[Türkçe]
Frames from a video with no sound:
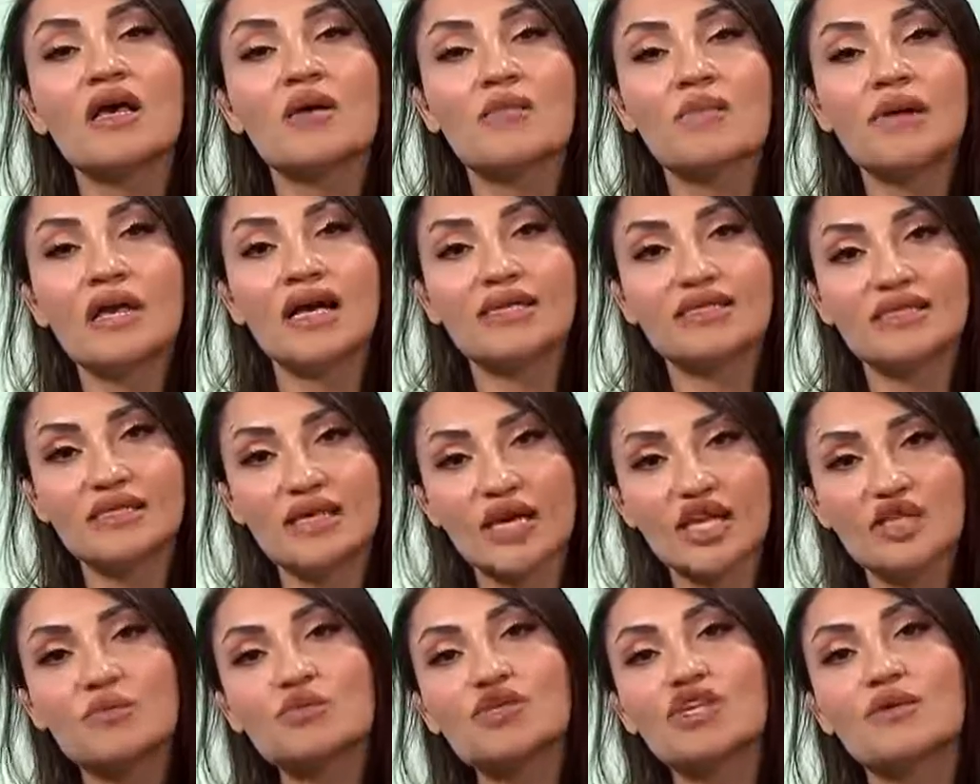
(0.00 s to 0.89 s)
Biraz
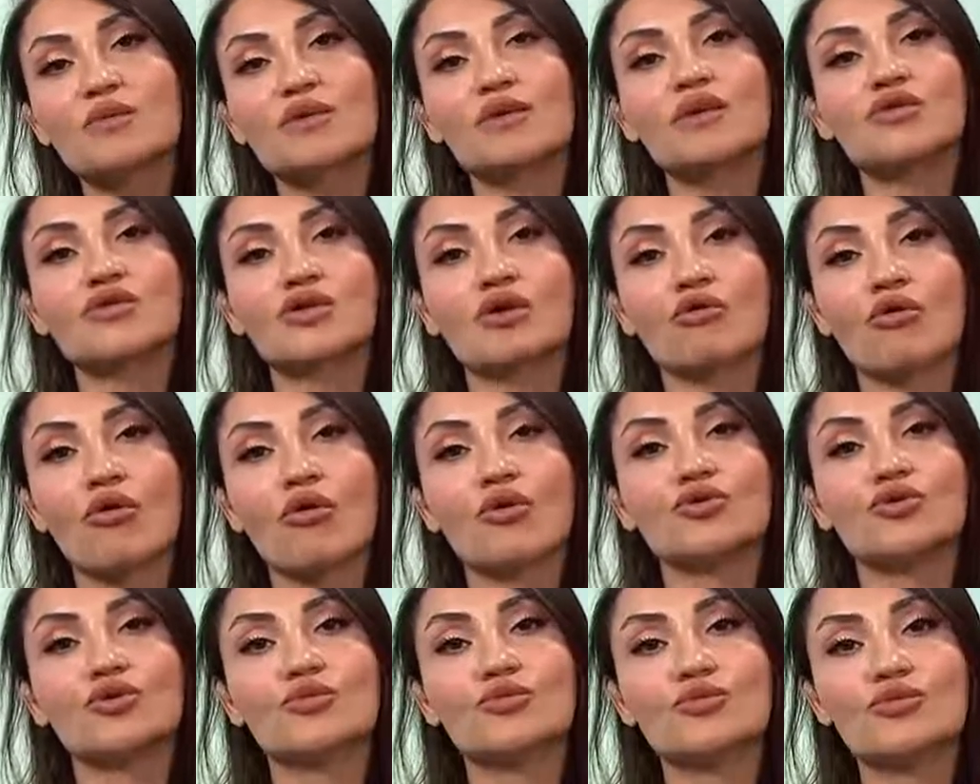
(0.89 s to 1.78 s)
geçmişe bakacak
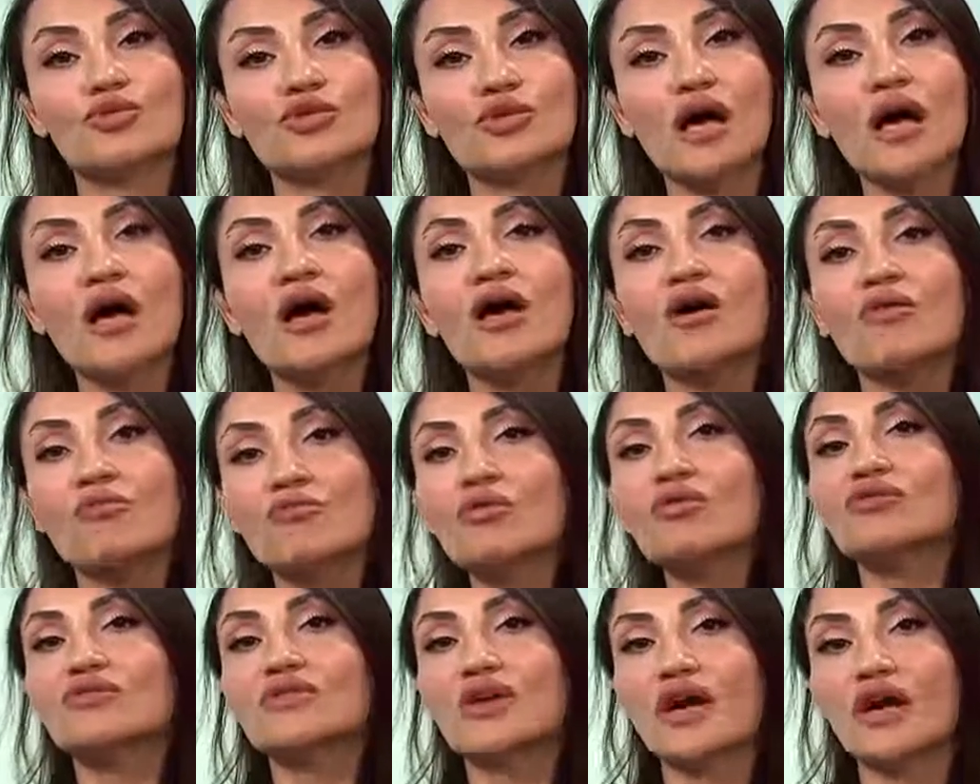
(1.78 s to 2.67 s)
olduğum konuştuğumuzda
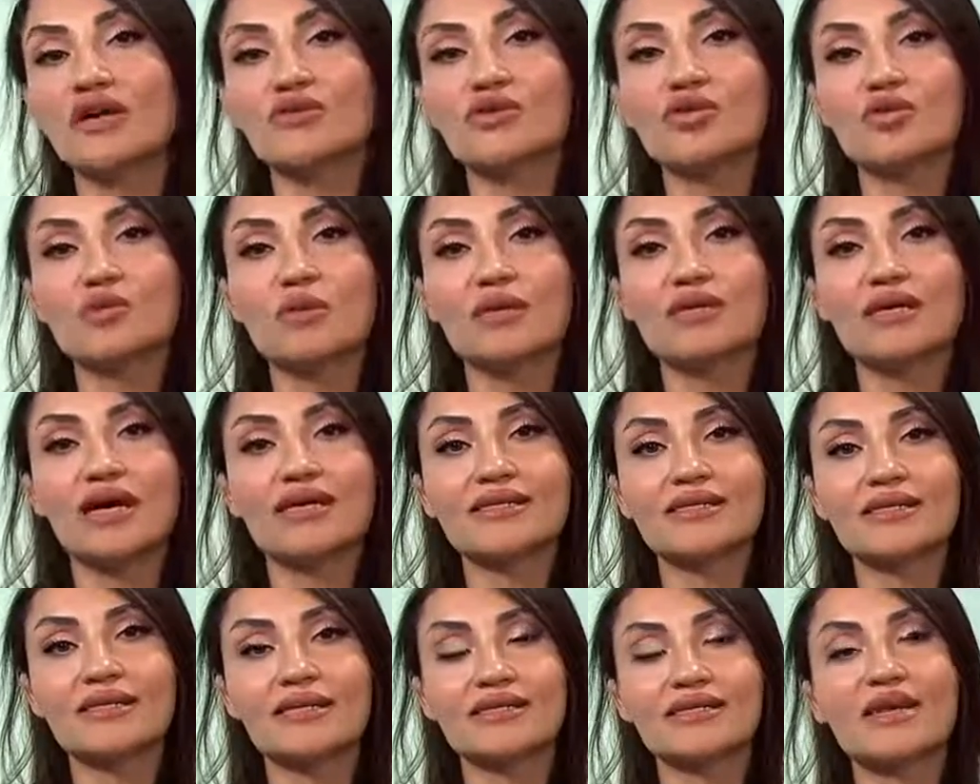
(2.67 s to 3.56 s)
bu tartışmanın
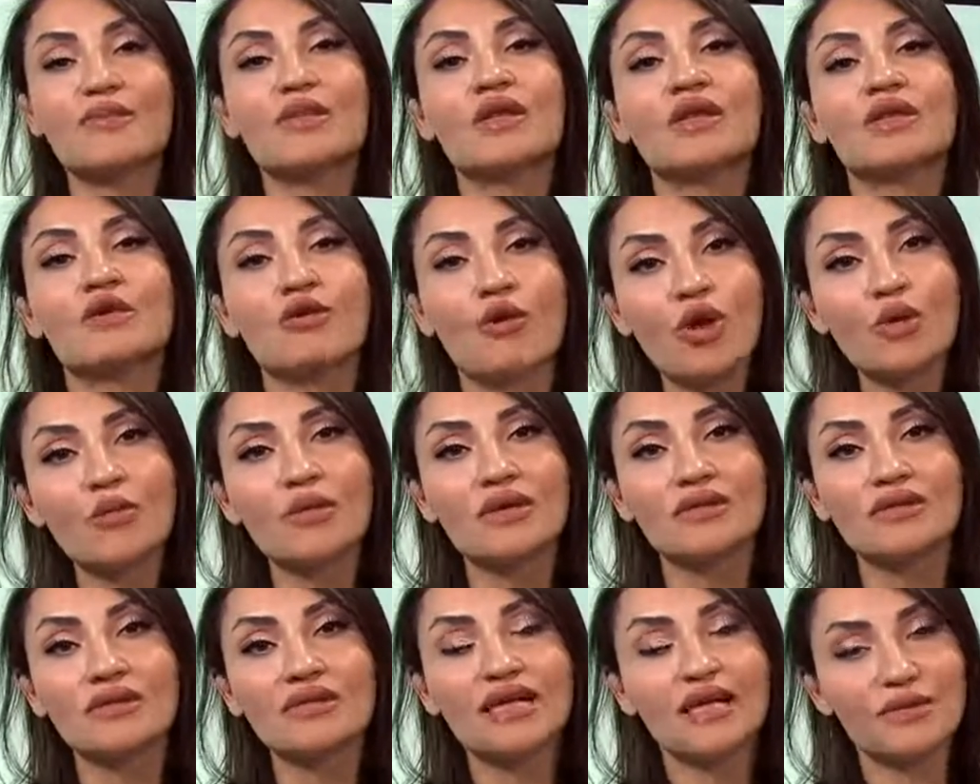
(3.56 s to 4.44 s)
aslında zemininin
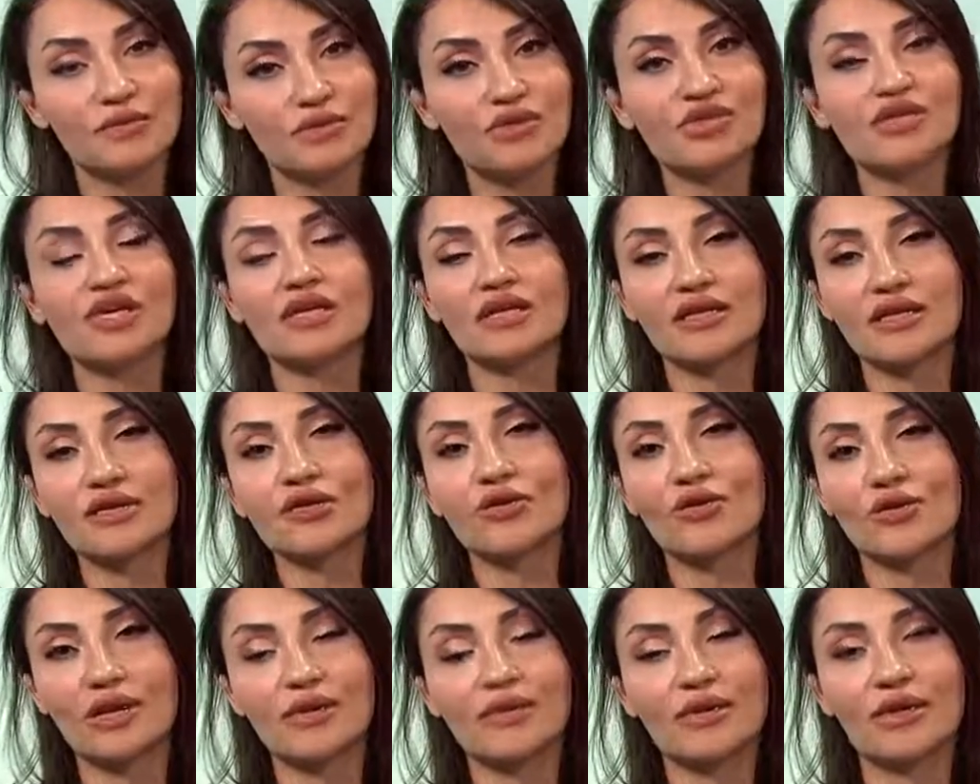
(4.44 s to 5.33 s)
olmadığı net bir şekilde
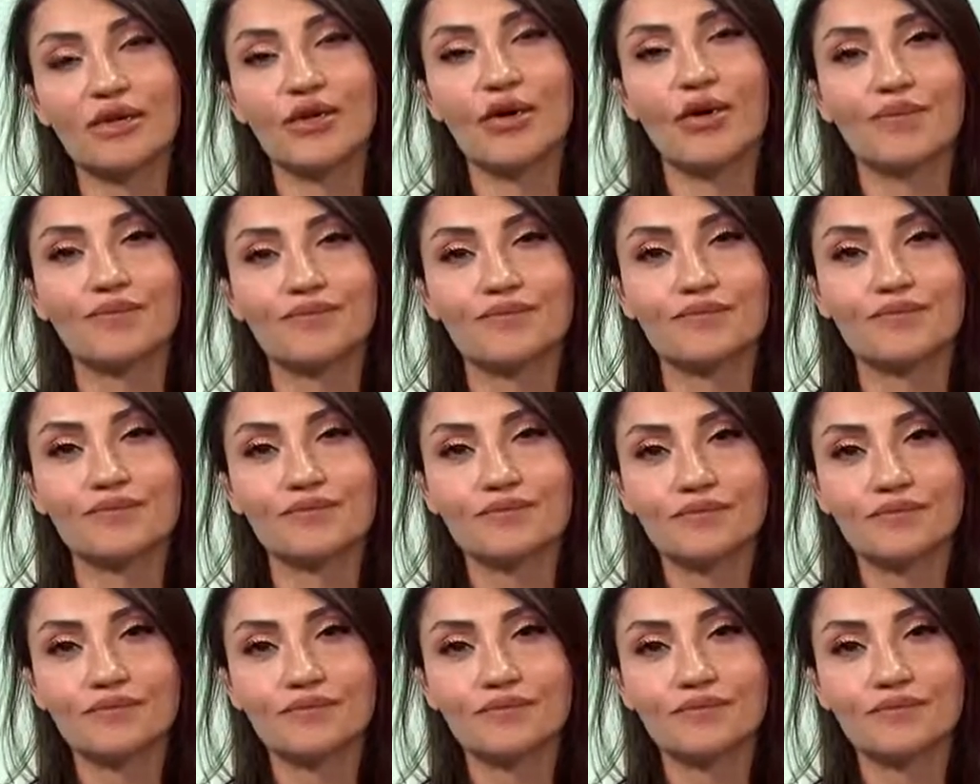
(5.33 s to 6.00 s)
görülebiliyor.